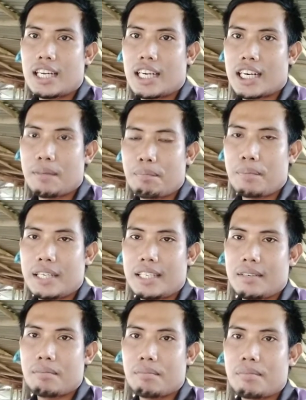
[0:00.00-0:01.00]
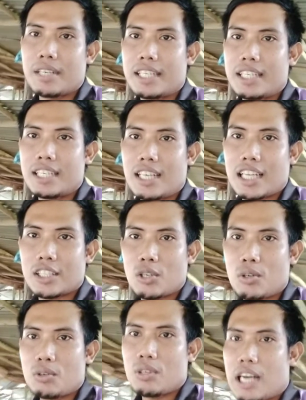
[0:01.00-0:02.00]
repeat breeder
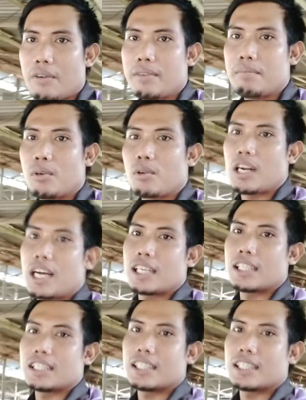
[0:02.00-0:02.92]
atau kawin berulang